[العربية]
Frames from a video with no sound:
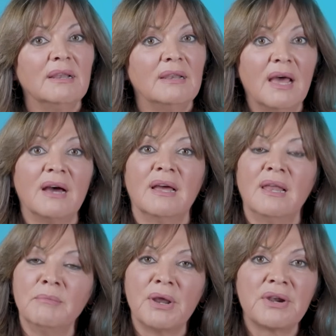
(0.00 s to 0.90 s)
لا
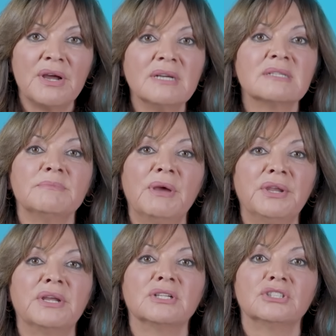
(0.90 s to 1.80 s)
هالمرة
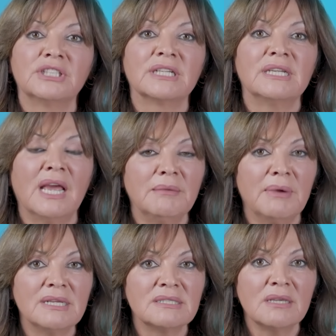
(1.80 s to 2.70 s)
سمعنا الشيخ نعيم
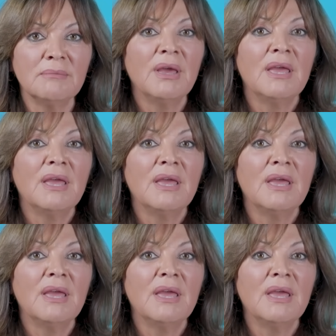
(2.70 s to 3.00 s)
قاسم